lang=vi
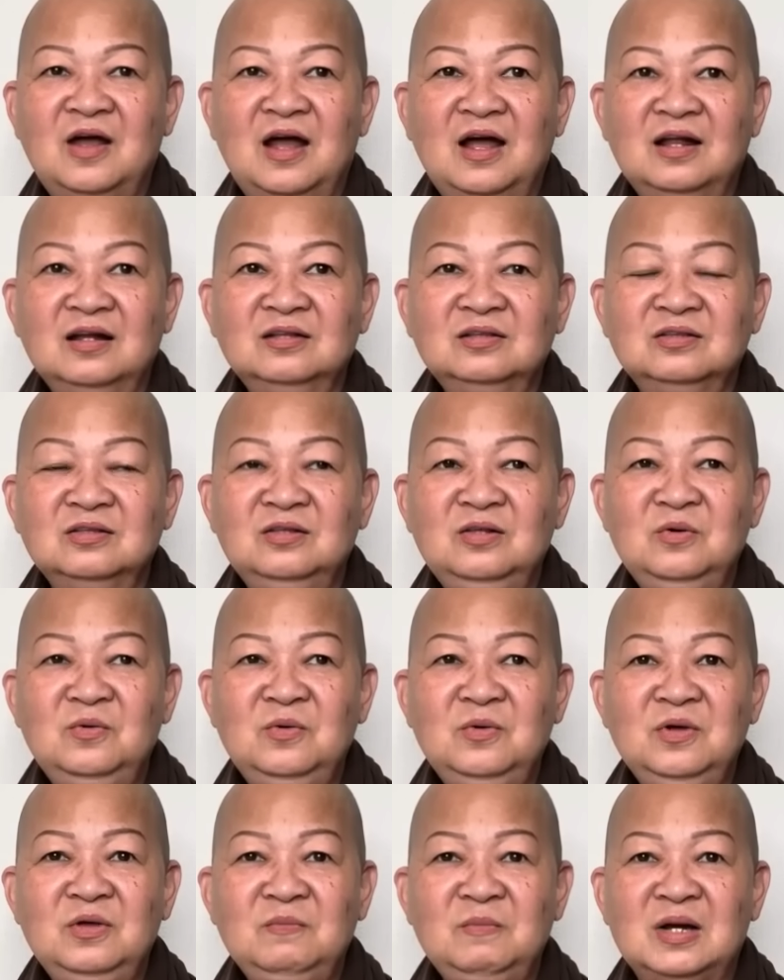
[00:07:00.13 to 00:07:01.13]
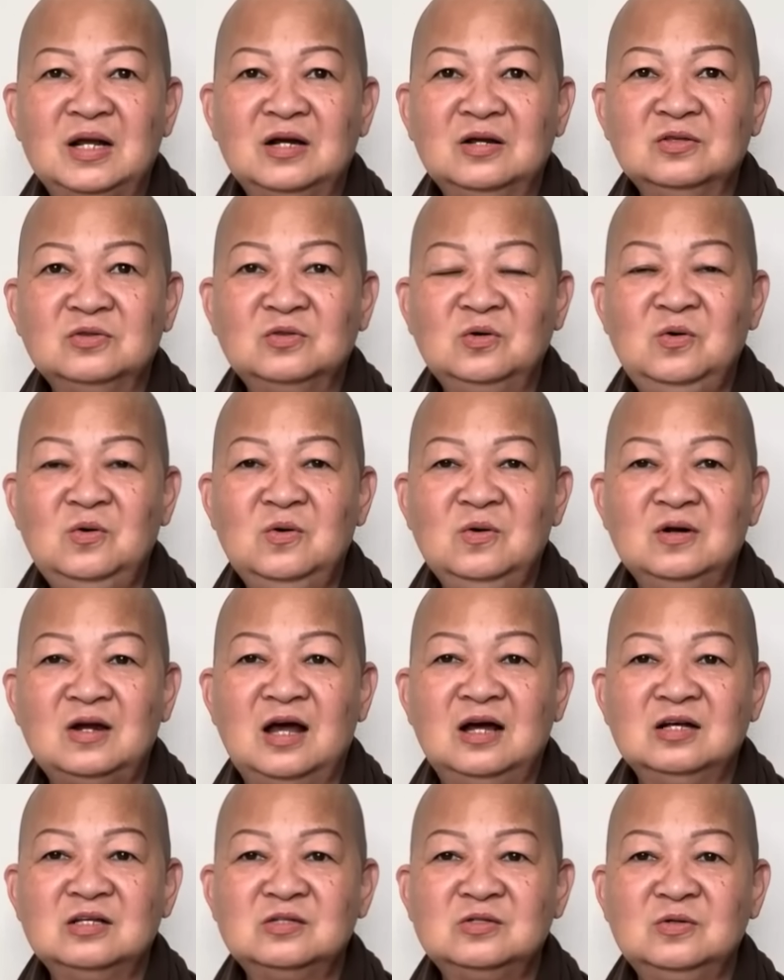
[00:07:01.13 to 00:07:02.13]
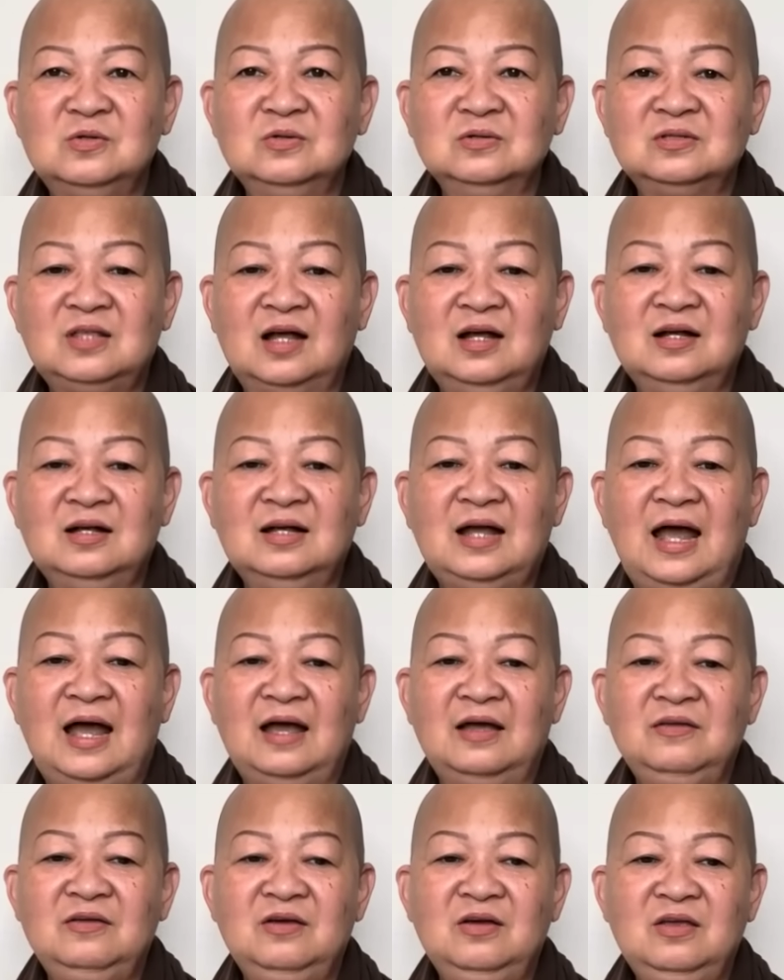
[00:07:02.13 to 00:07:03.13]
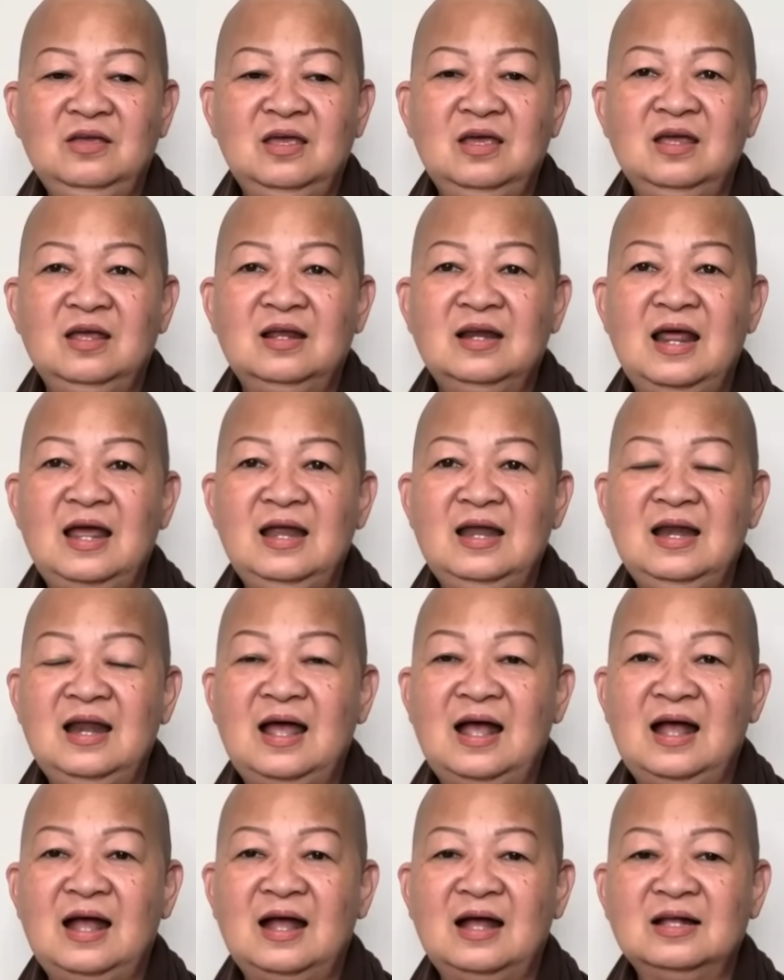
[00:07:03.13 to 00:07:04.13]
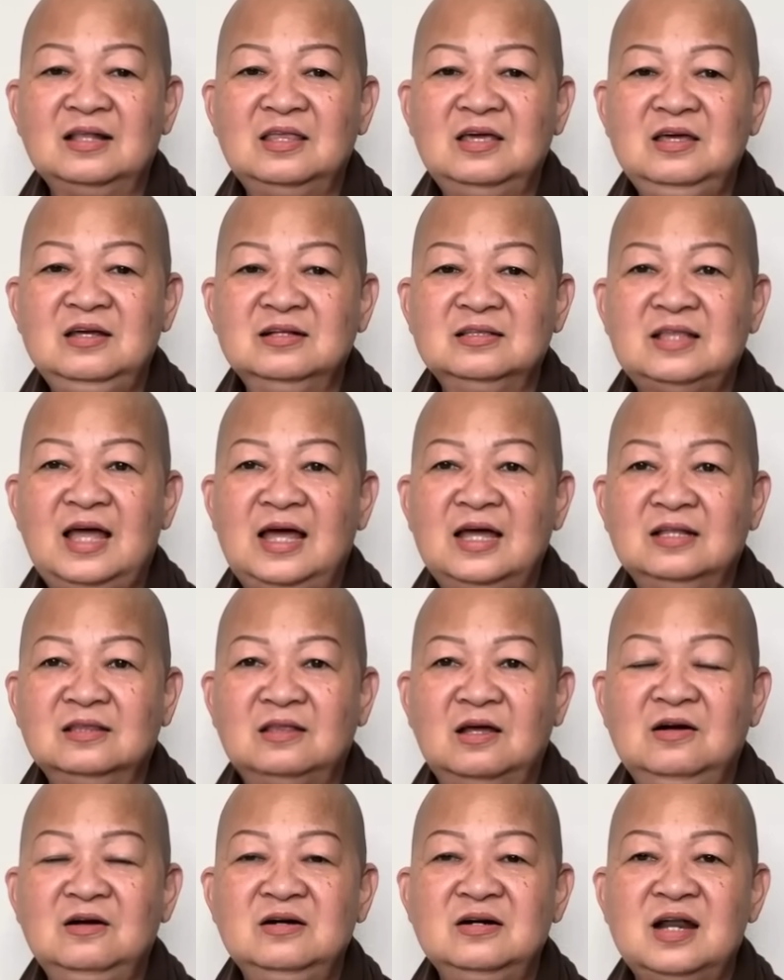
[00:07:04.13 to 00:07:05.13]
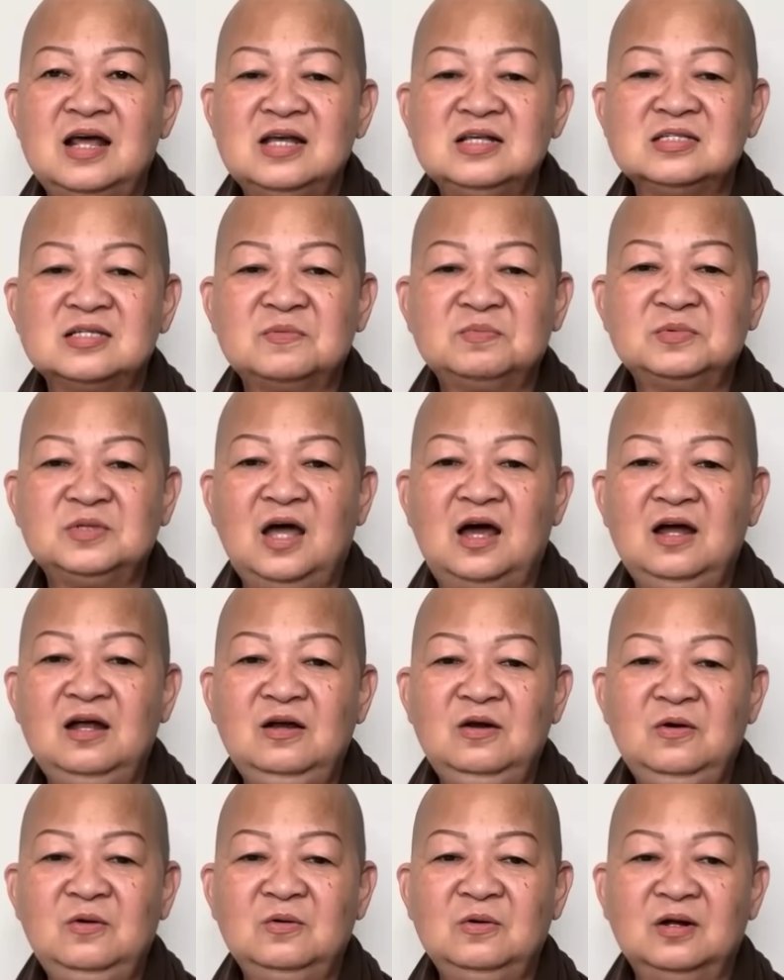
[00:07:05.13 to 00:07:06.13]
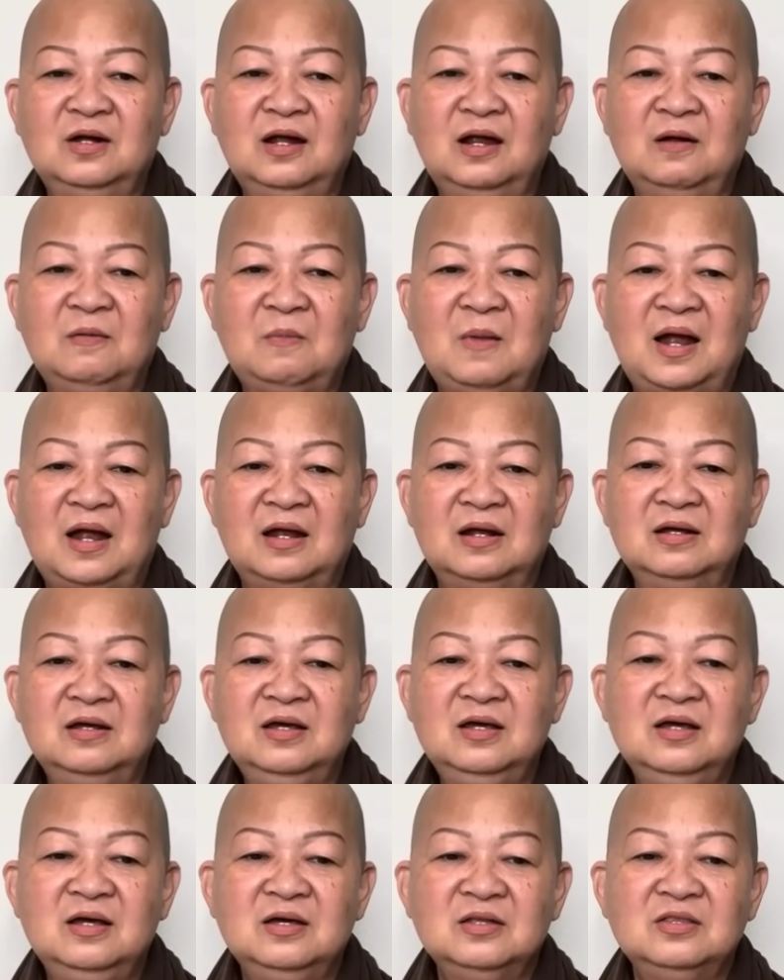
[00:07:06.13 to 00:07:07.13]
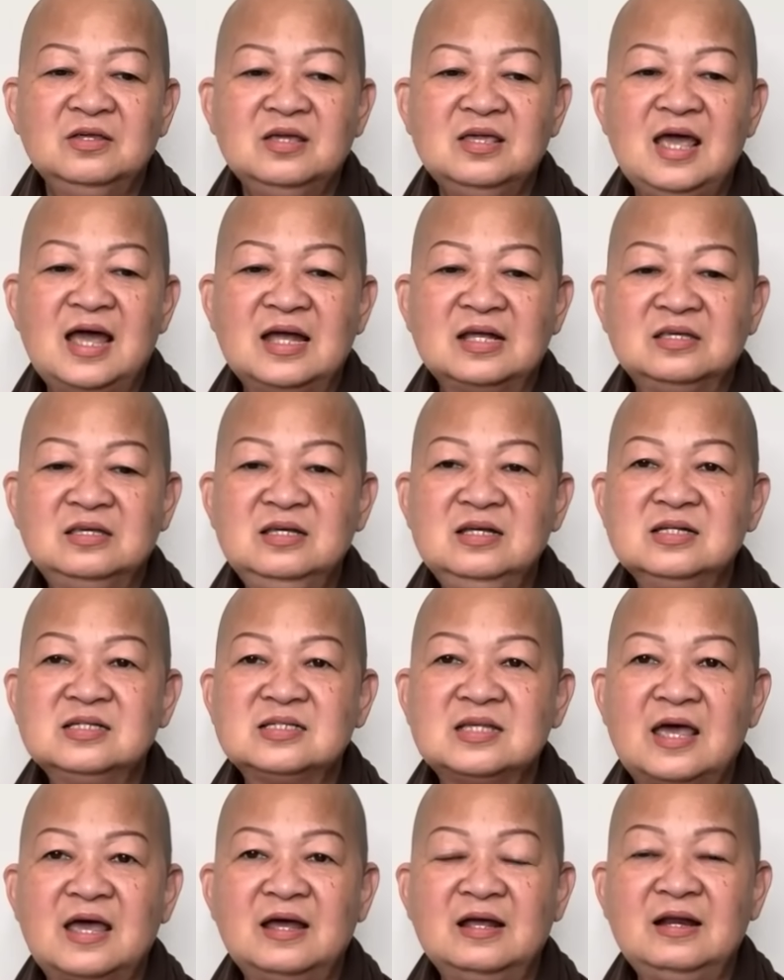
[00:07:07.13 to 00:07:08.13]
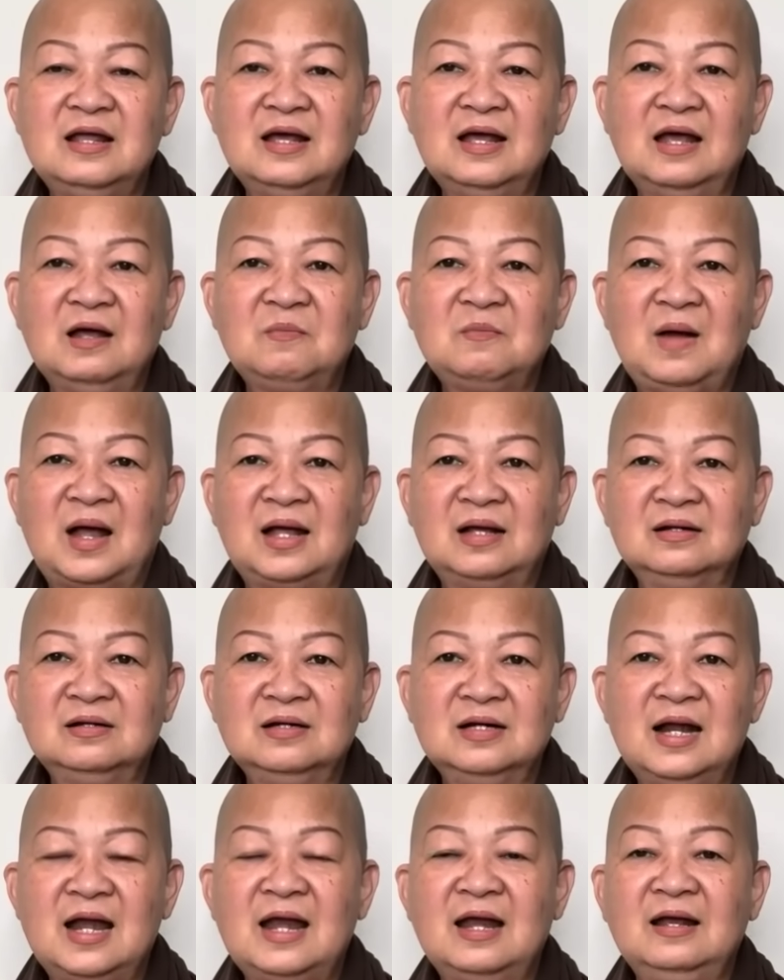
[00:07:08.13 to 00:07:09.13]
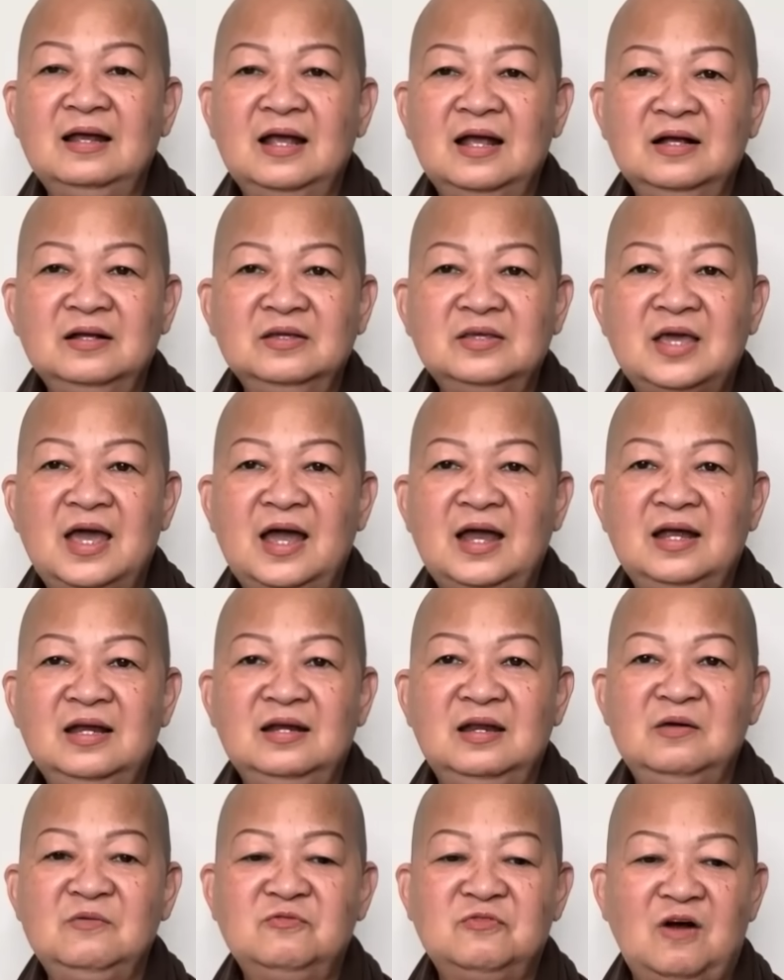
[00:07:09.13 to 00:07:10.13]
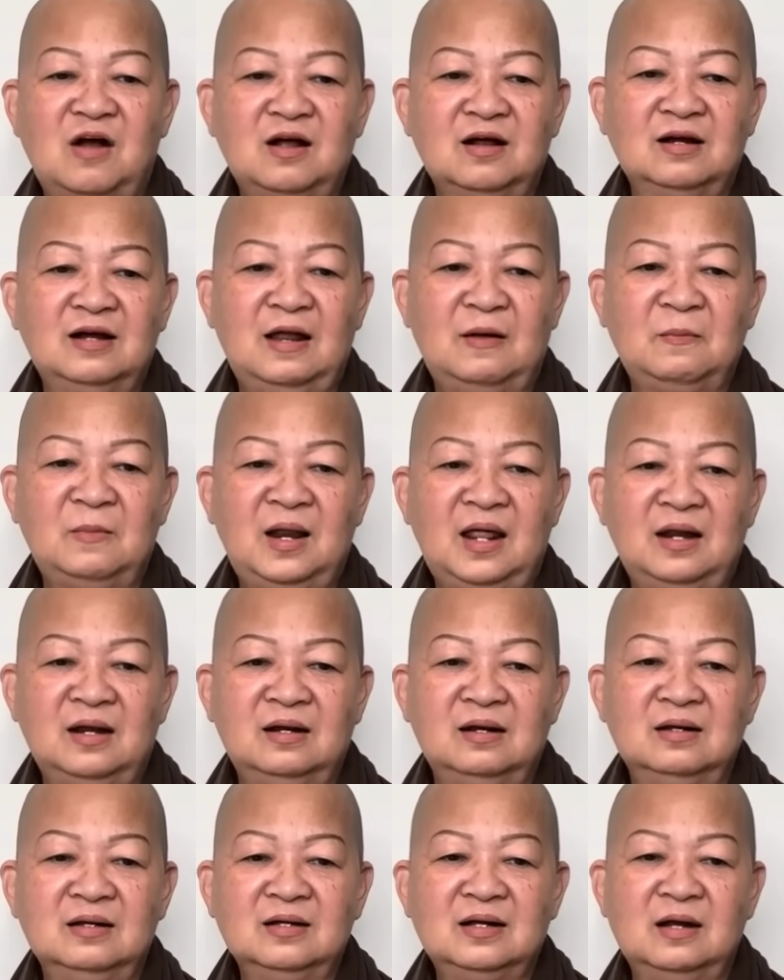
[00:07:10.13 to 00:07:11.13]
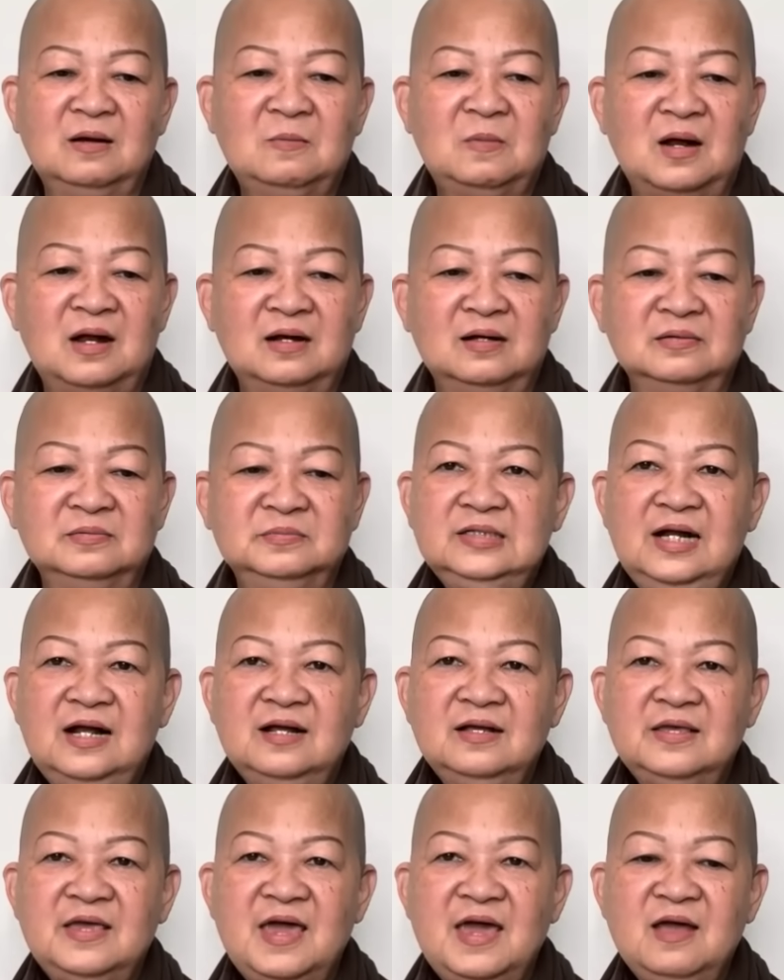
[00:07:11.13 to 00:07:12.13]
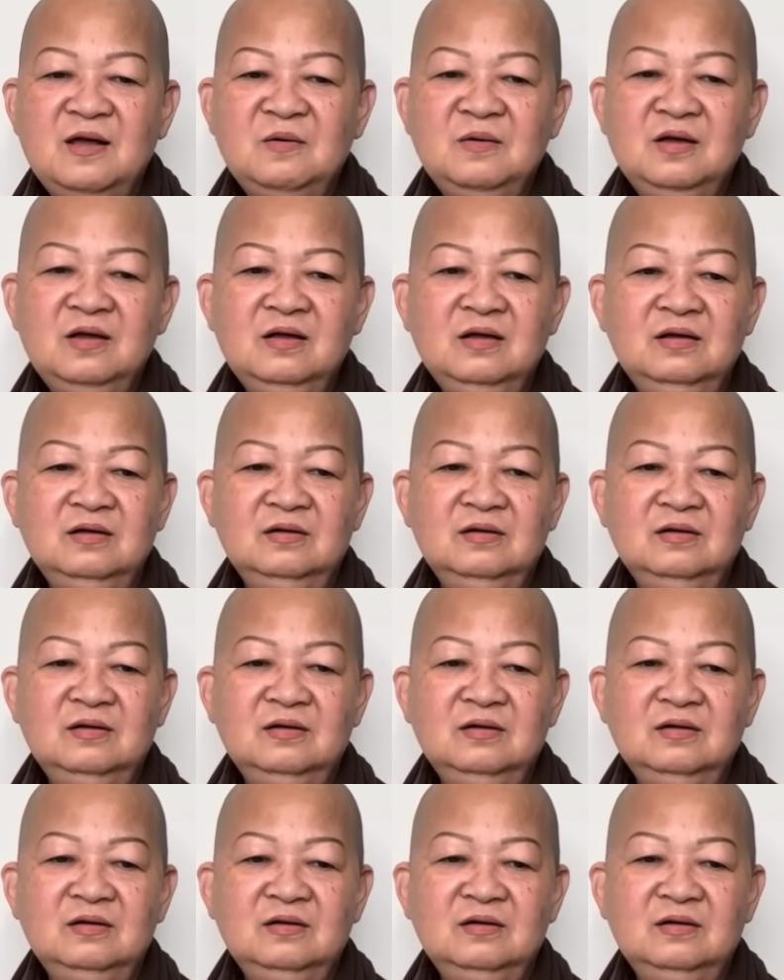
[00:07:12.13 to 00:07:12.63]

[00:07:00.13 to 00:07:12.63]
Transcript: hả, núi mà nó tuôn đất xuống, tất cả những gì đây là hả thiên tai từ đây sắp tới luôn đó các bạn. Tuyết Già chia sẻ để các bạn ráng ăn chay niệm Phật làm lành đó các bạn. Trần gian á,